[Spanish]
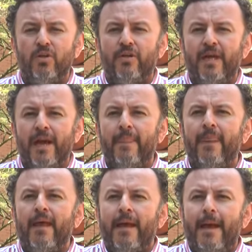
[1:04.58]
donde
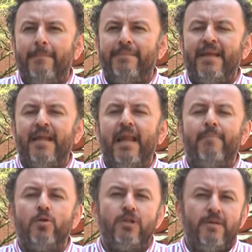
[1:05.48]
eh, tienen la
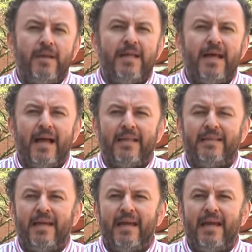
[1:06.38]
posibilidad
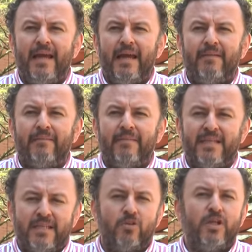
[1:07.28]
de
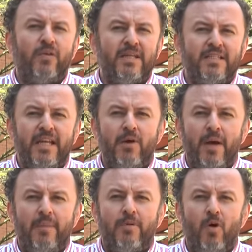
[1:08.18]
desarrollar una serie
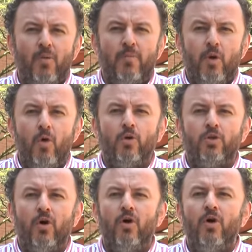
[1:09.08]
web como un
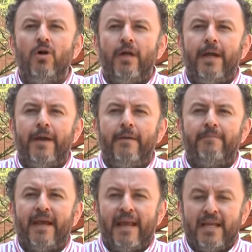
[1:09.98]
producto eh,
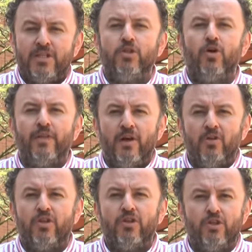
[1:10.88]
de creación de
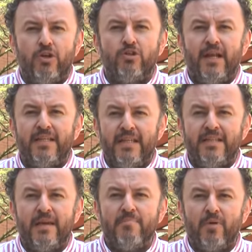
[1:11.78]
contenidos audiovisuales en
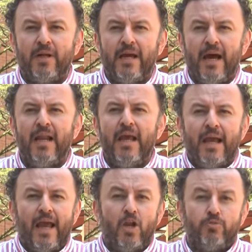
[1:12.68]
tiempo real
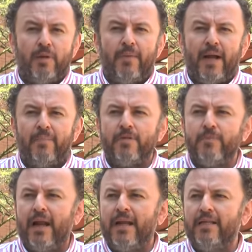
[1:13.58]
que los prepara pues
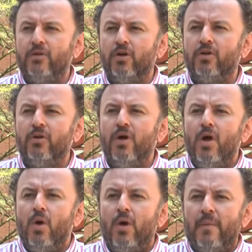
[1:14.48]
para el entorno.
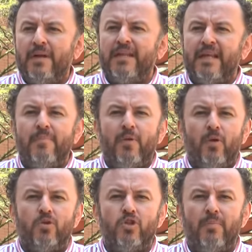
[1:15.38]
Una materia de
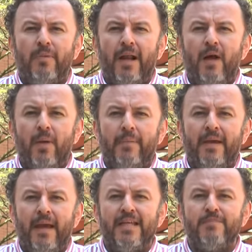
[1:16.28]
producción para la web
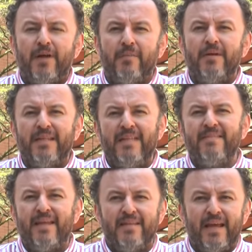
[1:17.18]
que les permite
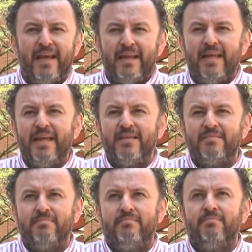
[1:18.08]
entender y
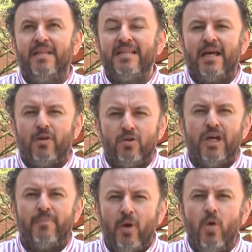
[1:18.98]

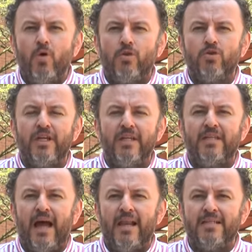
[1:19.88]
desarrollar productos
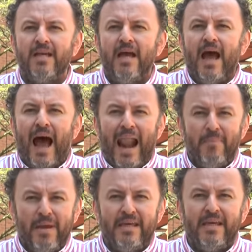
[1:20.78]
digitales a la
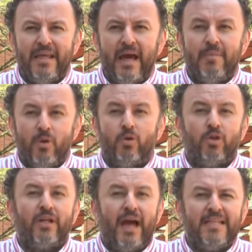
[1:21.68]
medida y
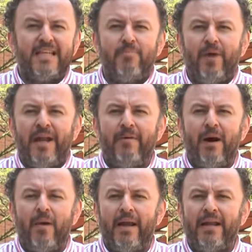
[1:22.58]
productos reales que pueden
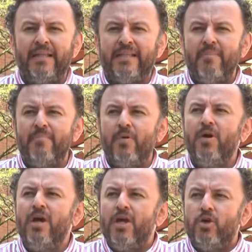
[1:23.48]
evaluar en el tiempo.
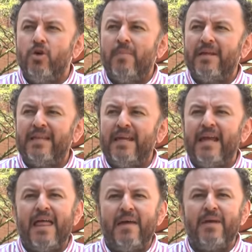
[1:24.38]
Y una
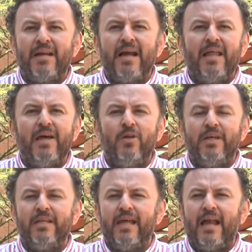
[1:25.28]
materia de mercadeo
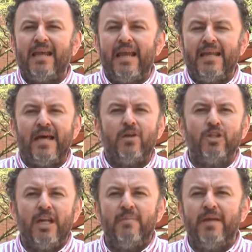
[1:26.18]
digital que les da los
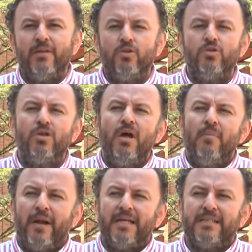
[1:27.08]
elementos
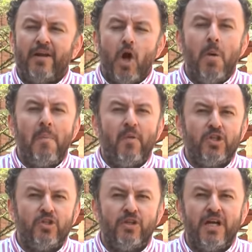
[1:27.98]
para saber cómo posicionar